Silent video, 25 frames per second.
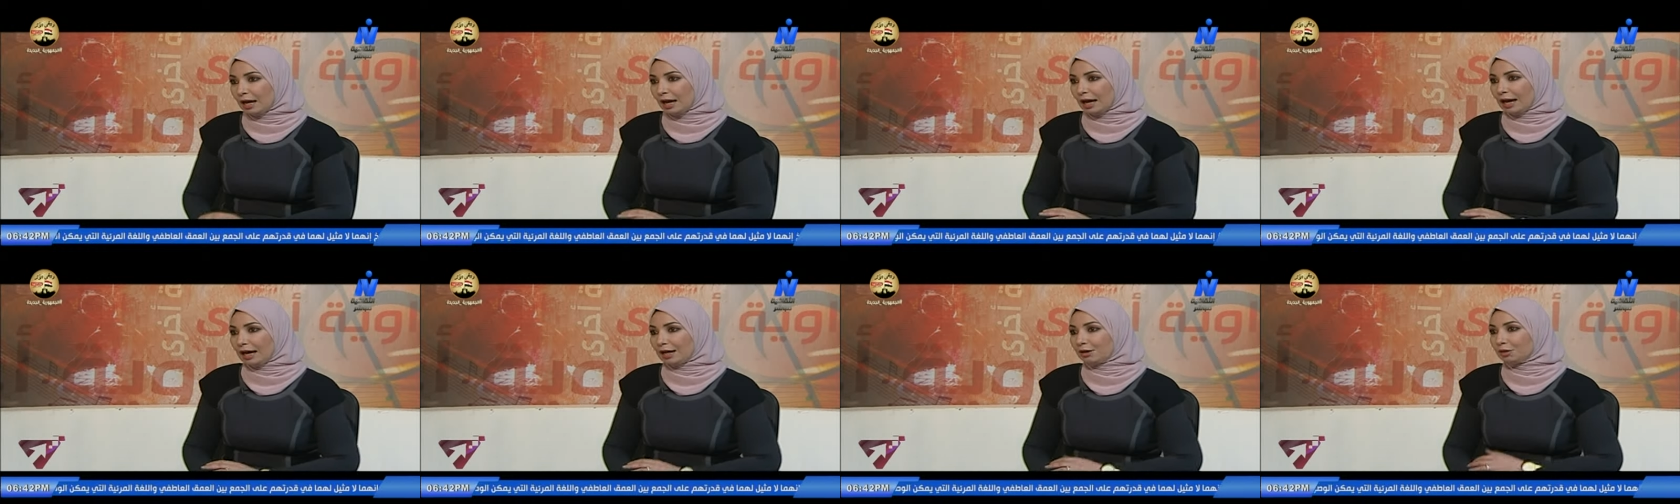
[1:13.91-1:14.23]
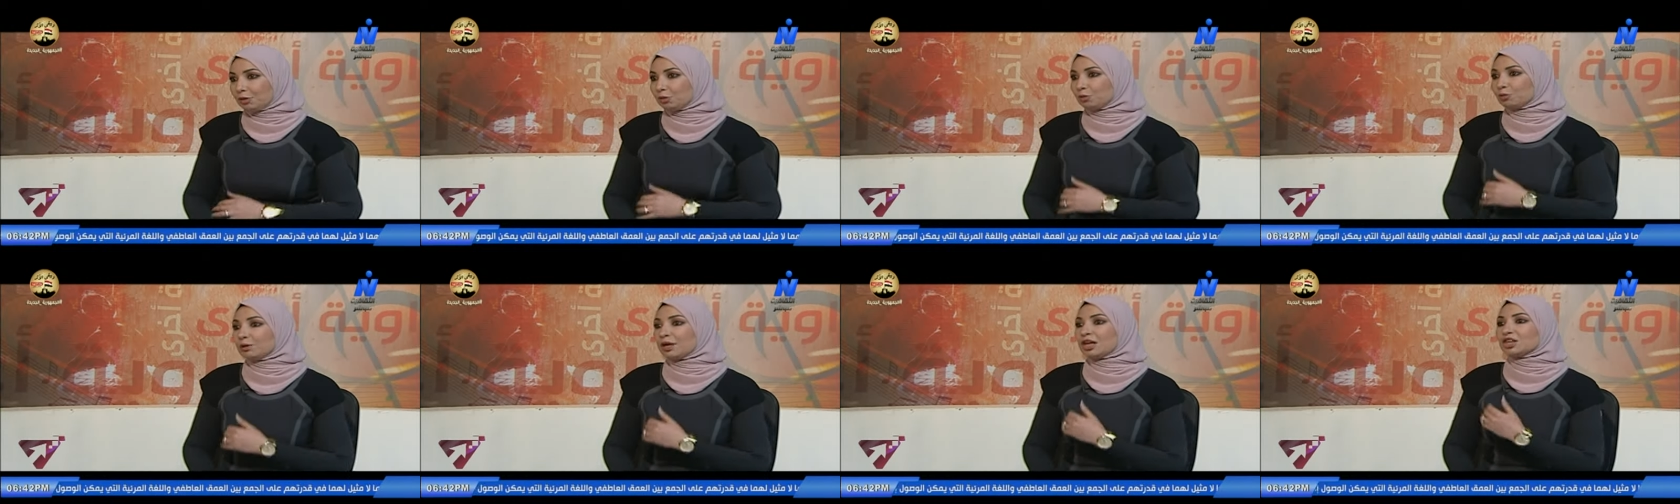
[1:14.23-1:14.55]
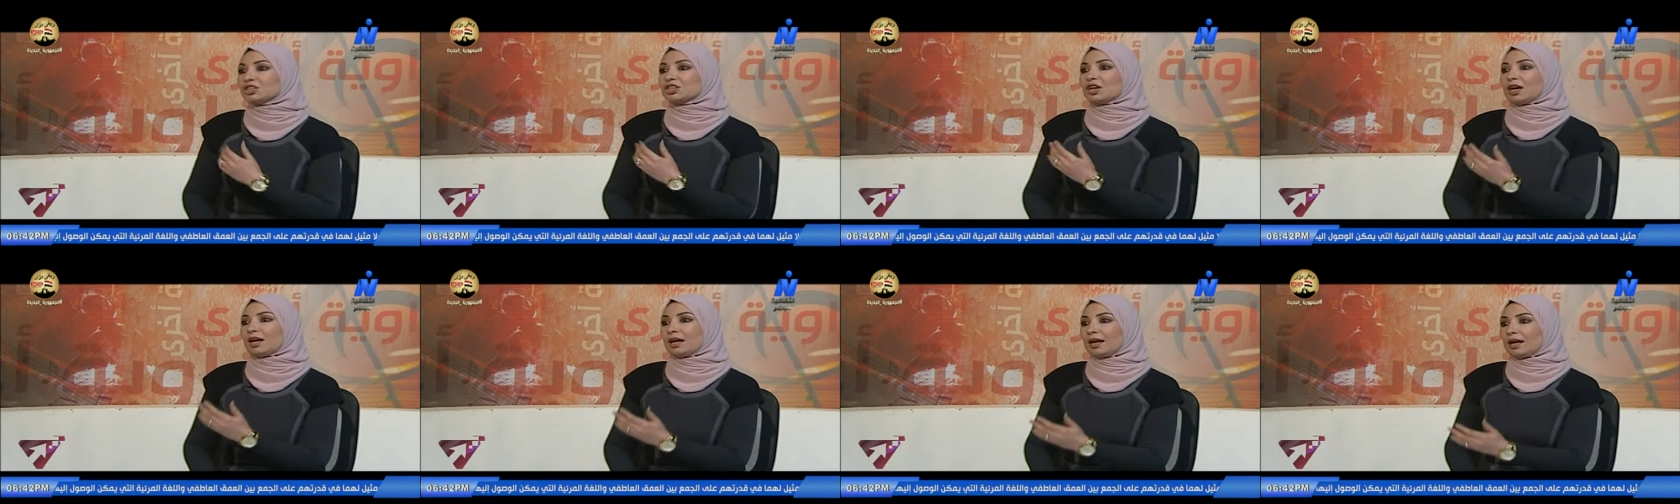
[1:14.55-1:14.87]
حيث
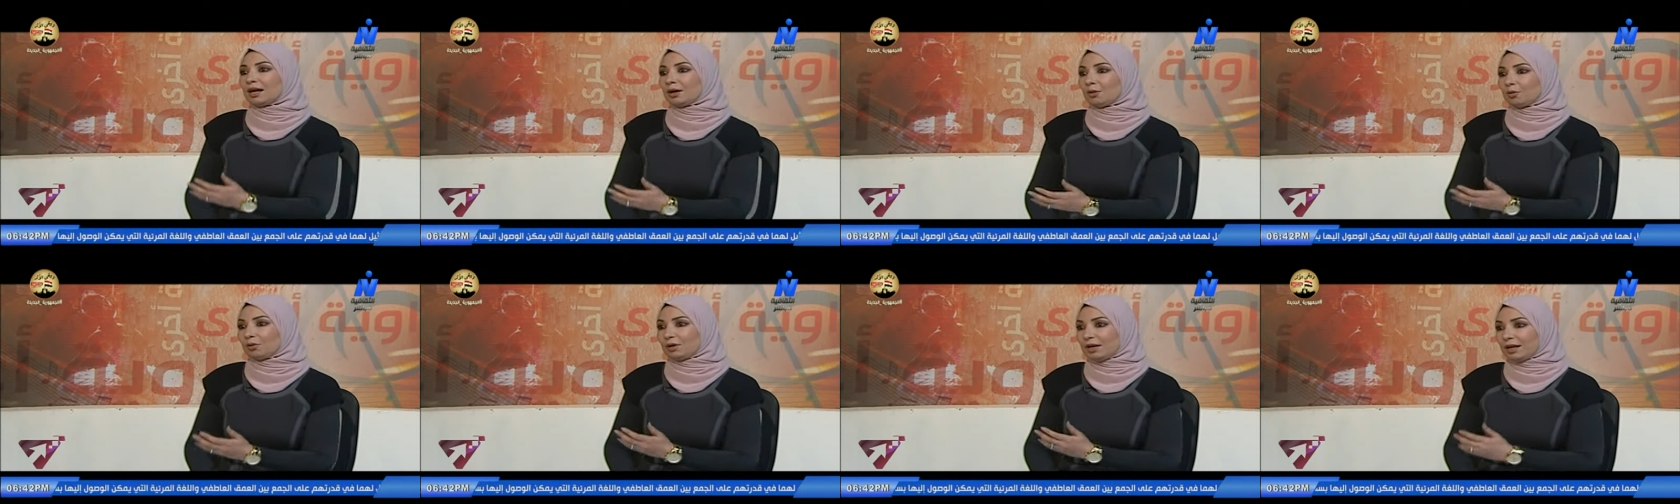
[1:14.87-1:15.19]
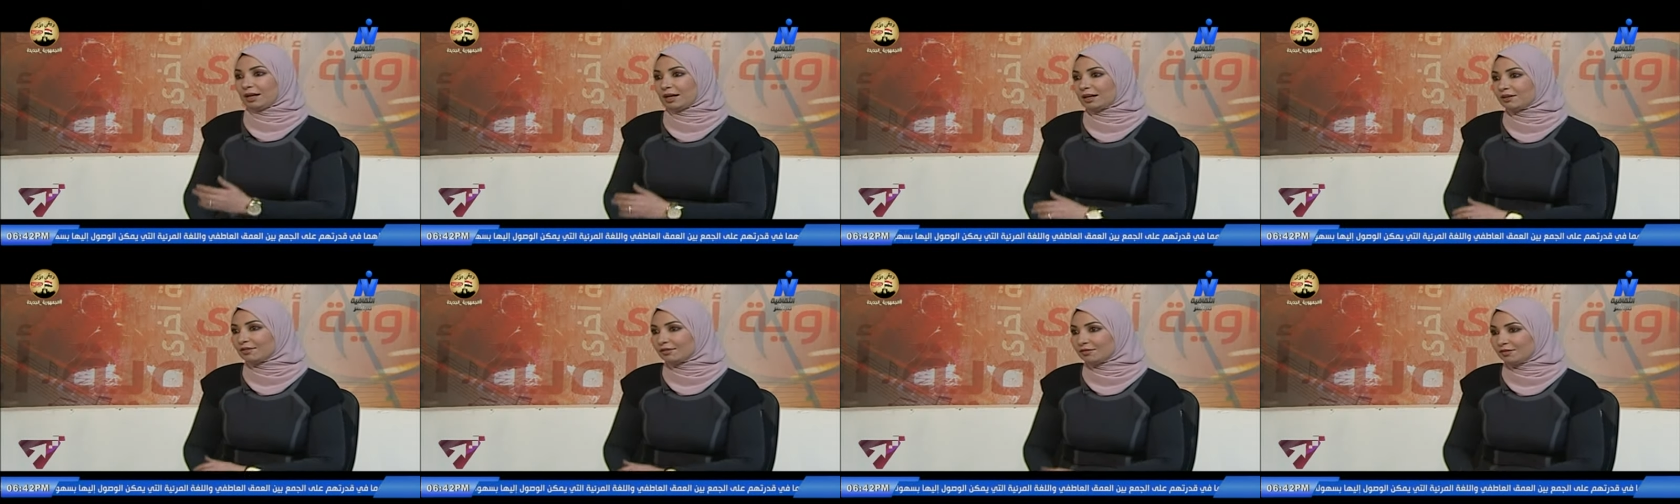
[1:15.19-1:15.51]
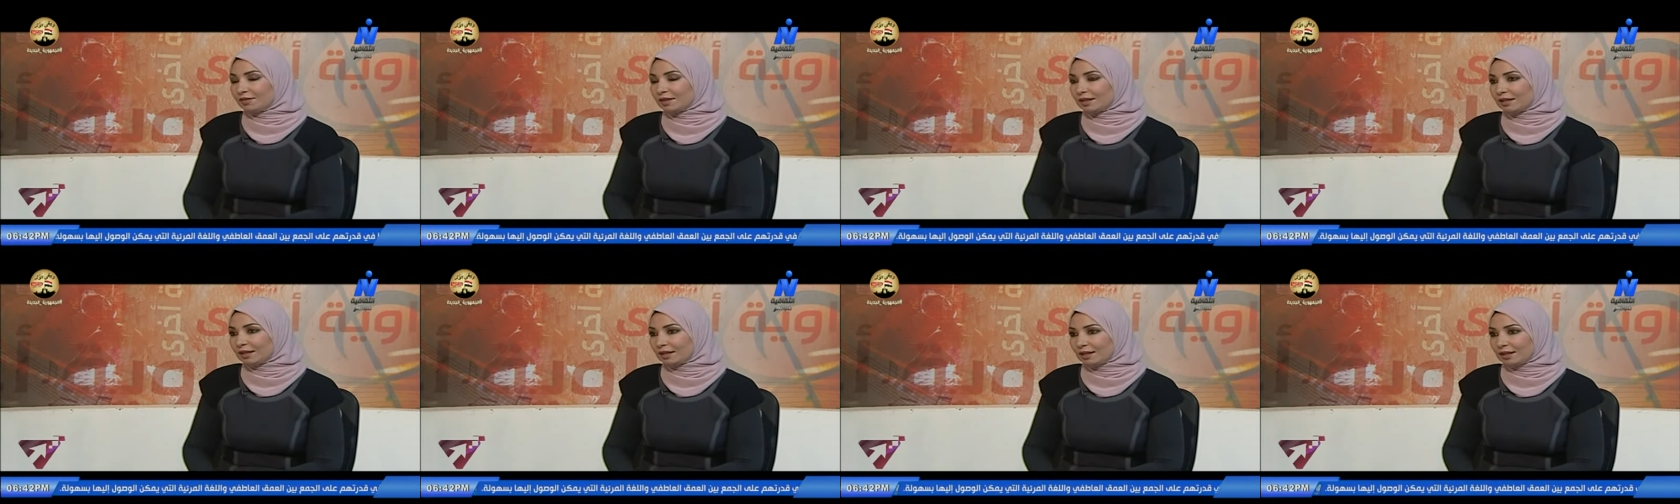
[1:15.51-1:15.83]
نشأ هناك
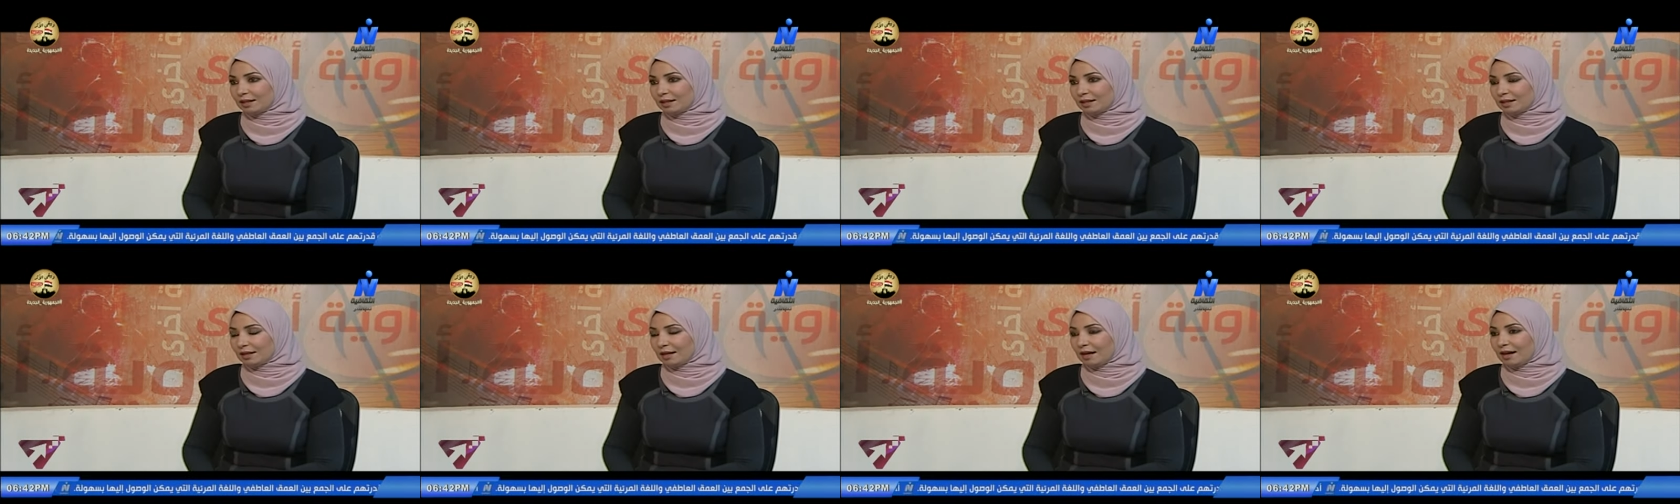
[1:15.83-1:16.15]
في آه،